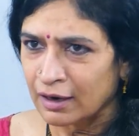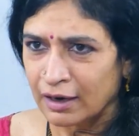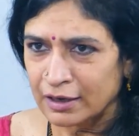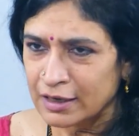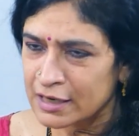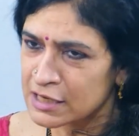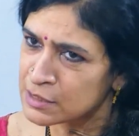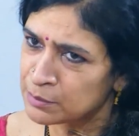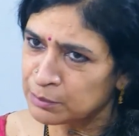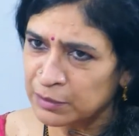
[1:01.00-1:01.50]

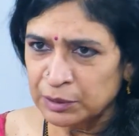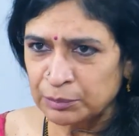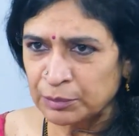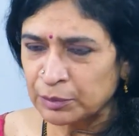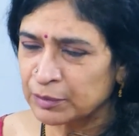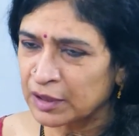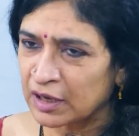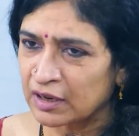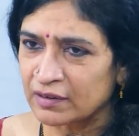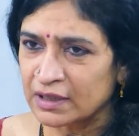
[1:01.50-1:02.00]
అట్లీస్ట్
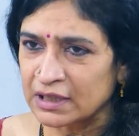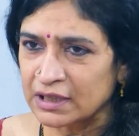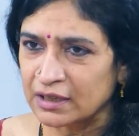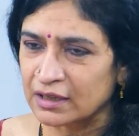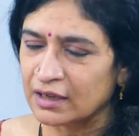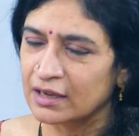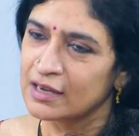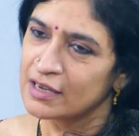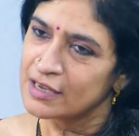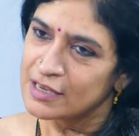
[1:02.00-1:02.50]
మినిమం కావాలి
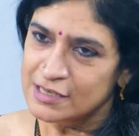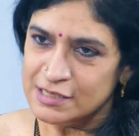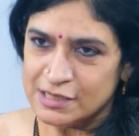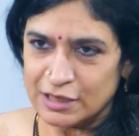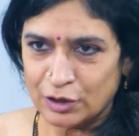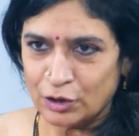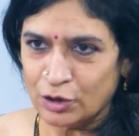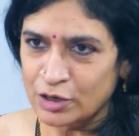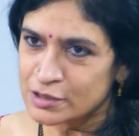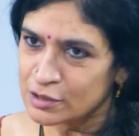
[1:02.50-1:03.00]
కదా
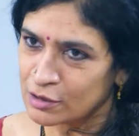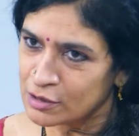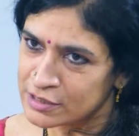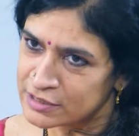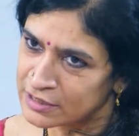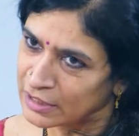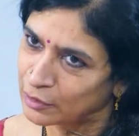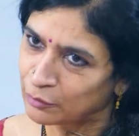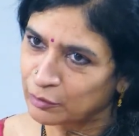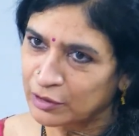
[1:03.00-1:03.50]
జీరో ఇస్
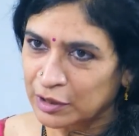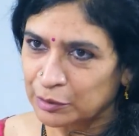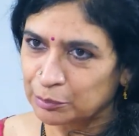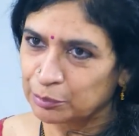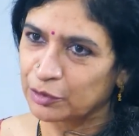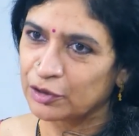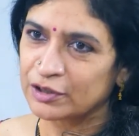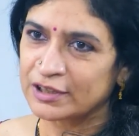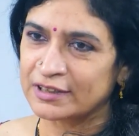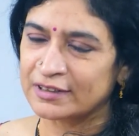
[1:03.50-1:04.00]
ఆల్సో ఈక్వల్
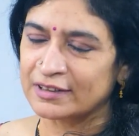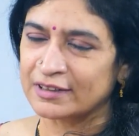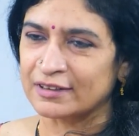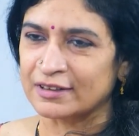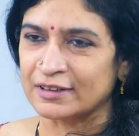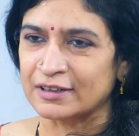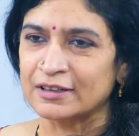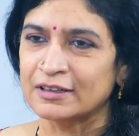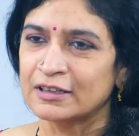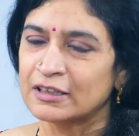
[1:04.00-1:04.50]
ఇంపార్టెంట్
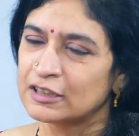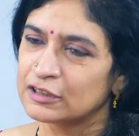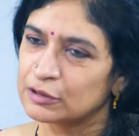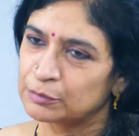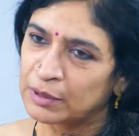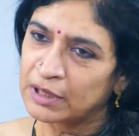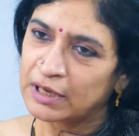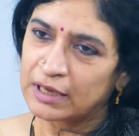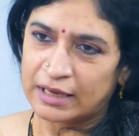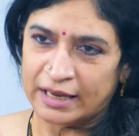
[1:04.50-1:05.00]
కదా
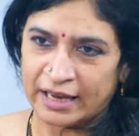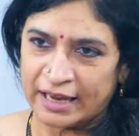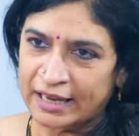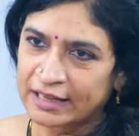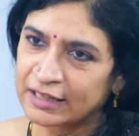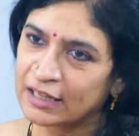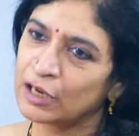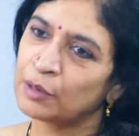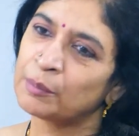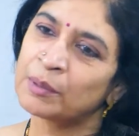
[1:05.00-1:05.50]
మన
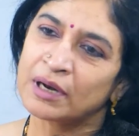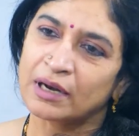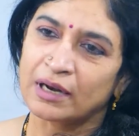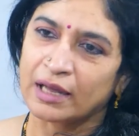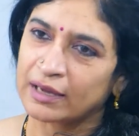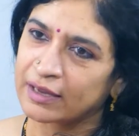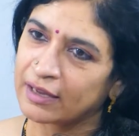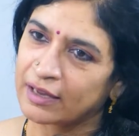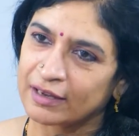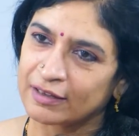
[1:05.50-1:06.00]
ఏదైనా మన
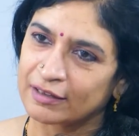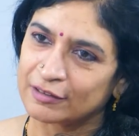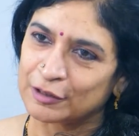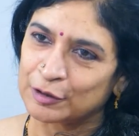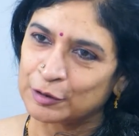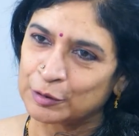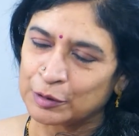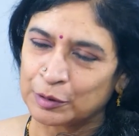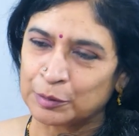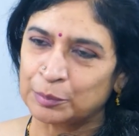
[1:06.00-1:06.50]
లెక్కే కదా
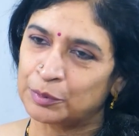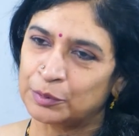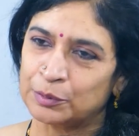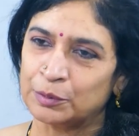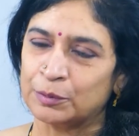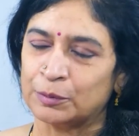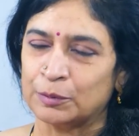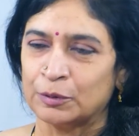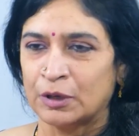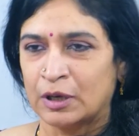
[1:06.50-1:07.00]
ఇప్పుడు
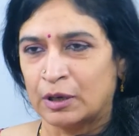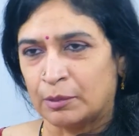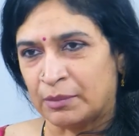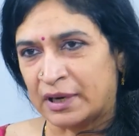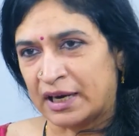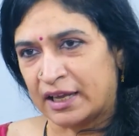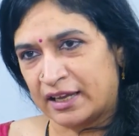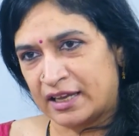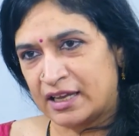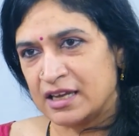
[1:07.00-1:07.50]

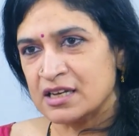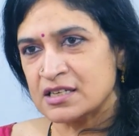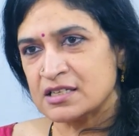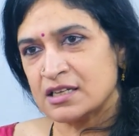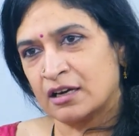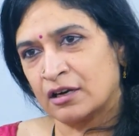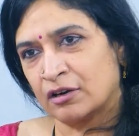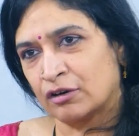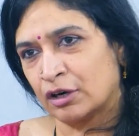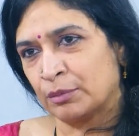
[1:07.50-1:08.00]
మనకి ఇయర్స్
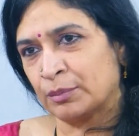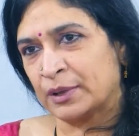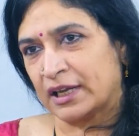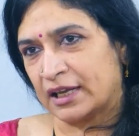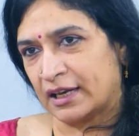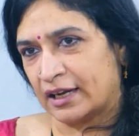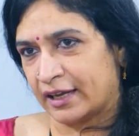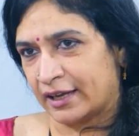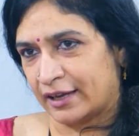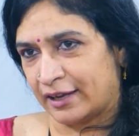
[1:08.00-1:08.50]
అన్నా కూడా
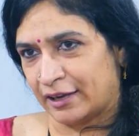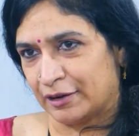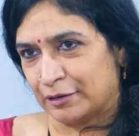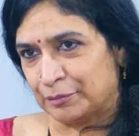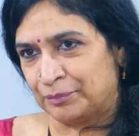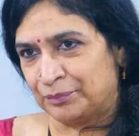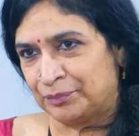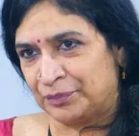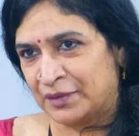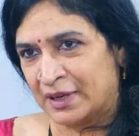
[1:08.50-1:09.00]
మనకి లెక్కే
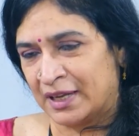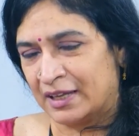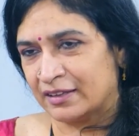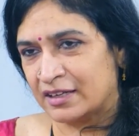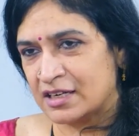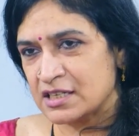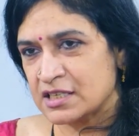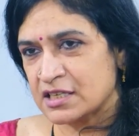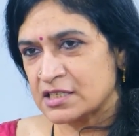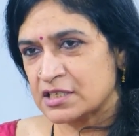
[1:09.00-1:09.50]

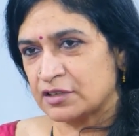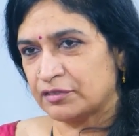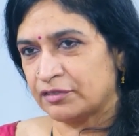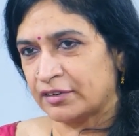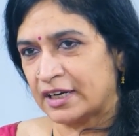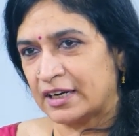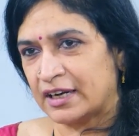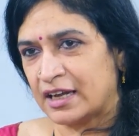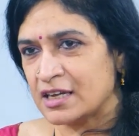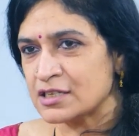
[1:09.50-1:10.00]
త్రీ సిక్స్టీ
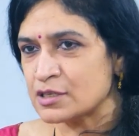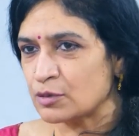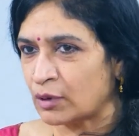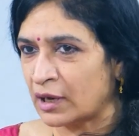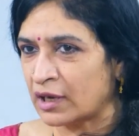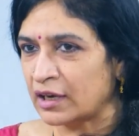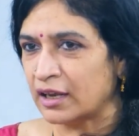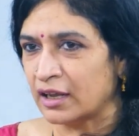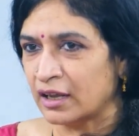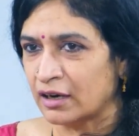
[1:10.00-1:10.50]
ఫైవ్ డేస్
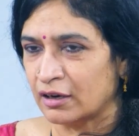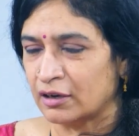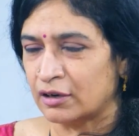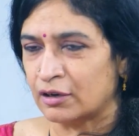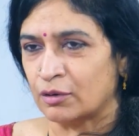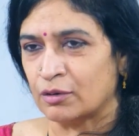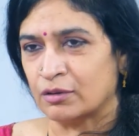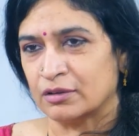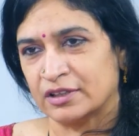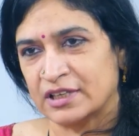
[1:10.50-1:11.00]
వన్ ఇయర్
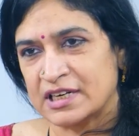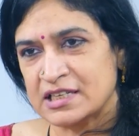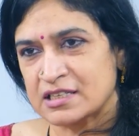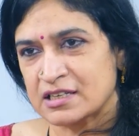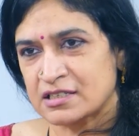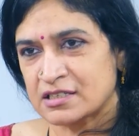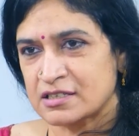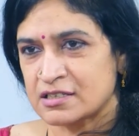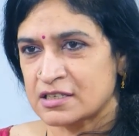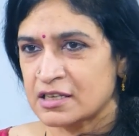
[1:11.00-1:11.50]
అన్నాం త్రీ
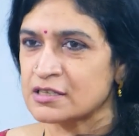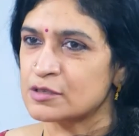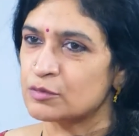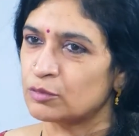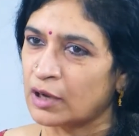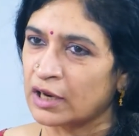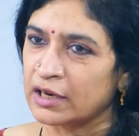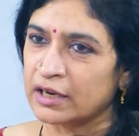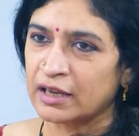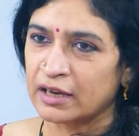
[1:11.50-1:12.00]
సిక్స్టీ సిక్స్
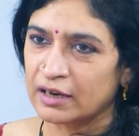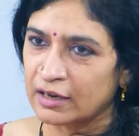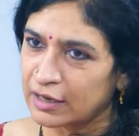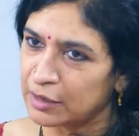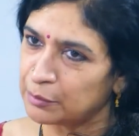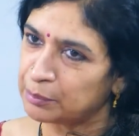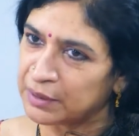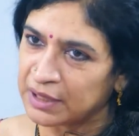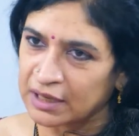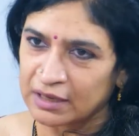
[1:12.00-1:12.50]
వన్ ఇయర్
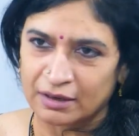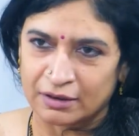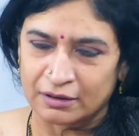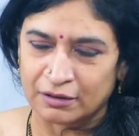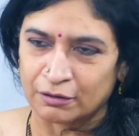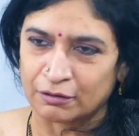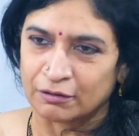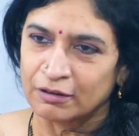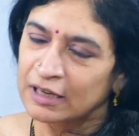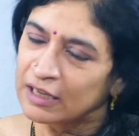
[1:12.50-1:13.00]
లీప్ ఇయర్
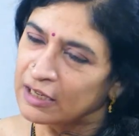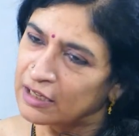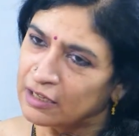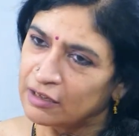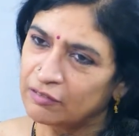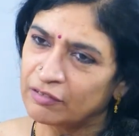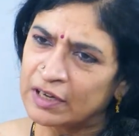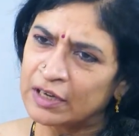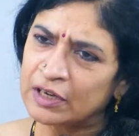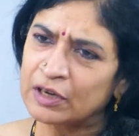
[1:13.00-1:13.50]
అన్నాం
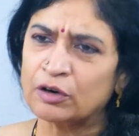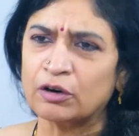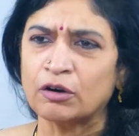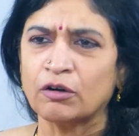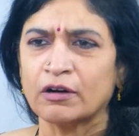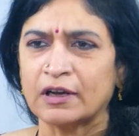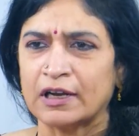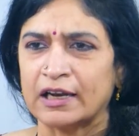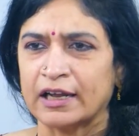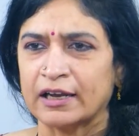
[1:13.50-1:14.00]
ఇవన్నీ కూడా
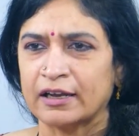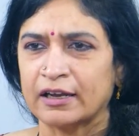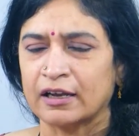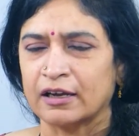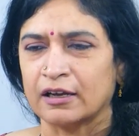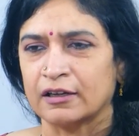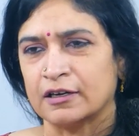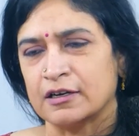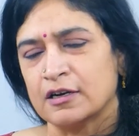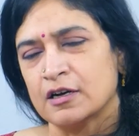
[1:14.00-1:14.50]
ఒక లెక్కే
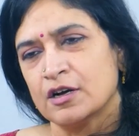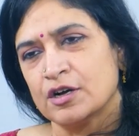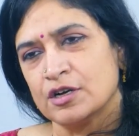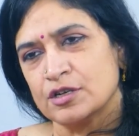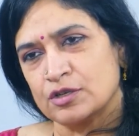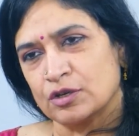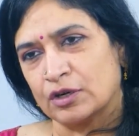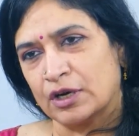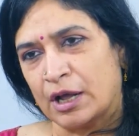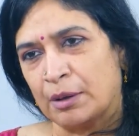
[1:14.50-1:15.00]
కదా
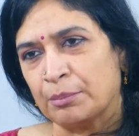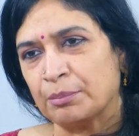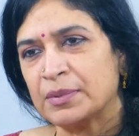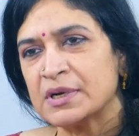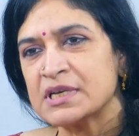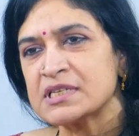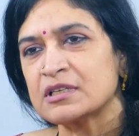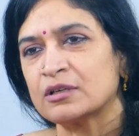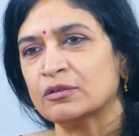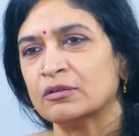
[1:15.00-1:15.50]
సో
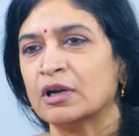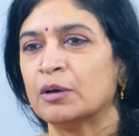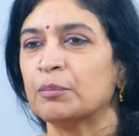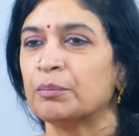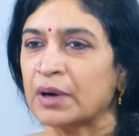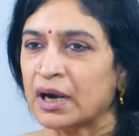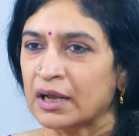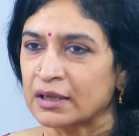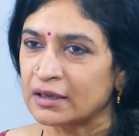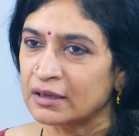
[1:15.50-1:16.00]
నెంబర్స్కి ఉన్న
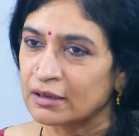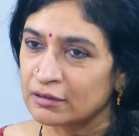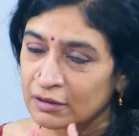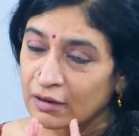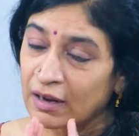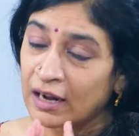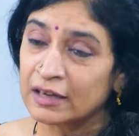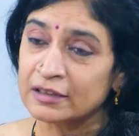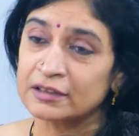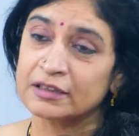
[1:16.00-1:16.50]
ప్రాధాన్యం
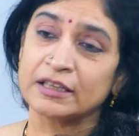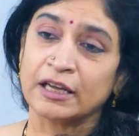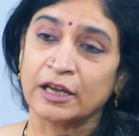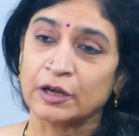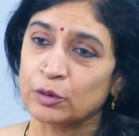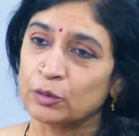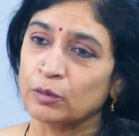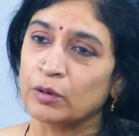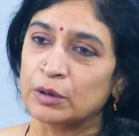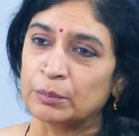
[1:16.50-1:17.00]
అంత
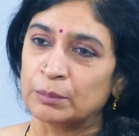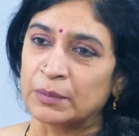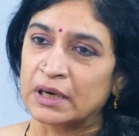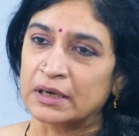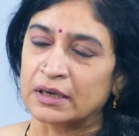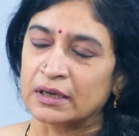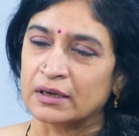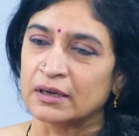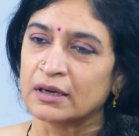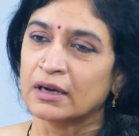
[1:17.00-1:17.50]
ఎక్కువ
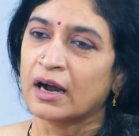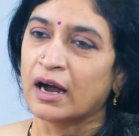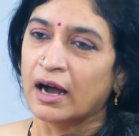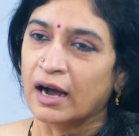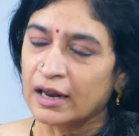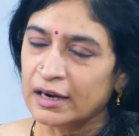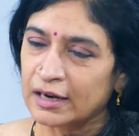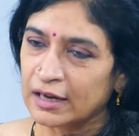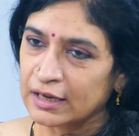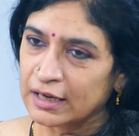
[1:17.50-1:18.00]
అనమాట
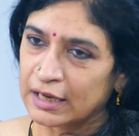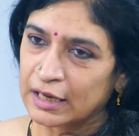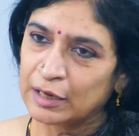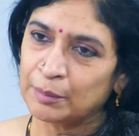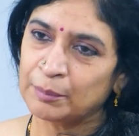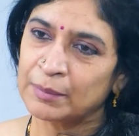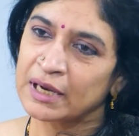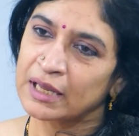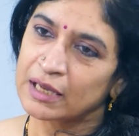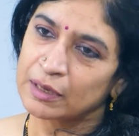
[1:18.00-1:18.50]
అలాగే
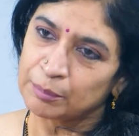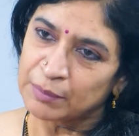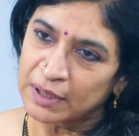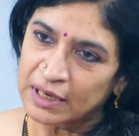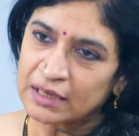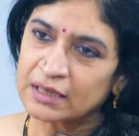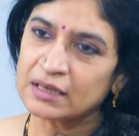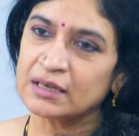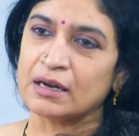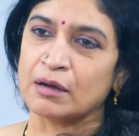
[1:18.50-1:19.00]
మనకి
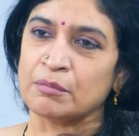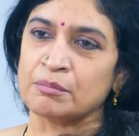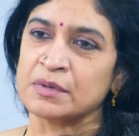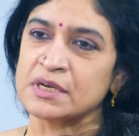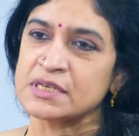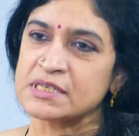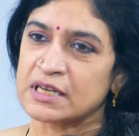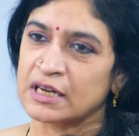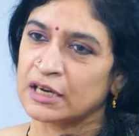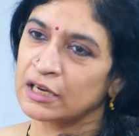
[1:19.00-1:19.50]
మిరకల్
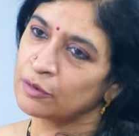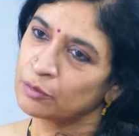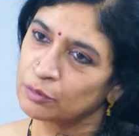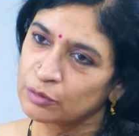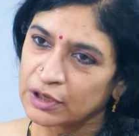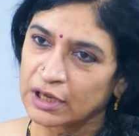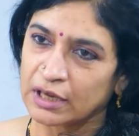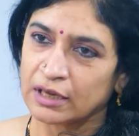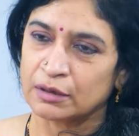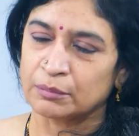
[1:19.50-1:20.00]
నెంబర్స్ అని
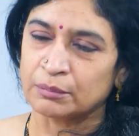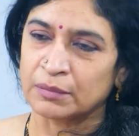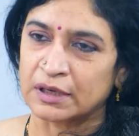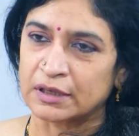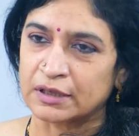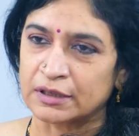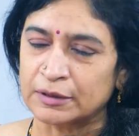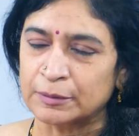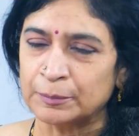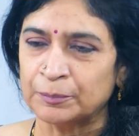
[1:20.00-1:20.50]

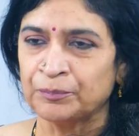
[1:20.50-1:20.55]
ఉంటాయన్నమాట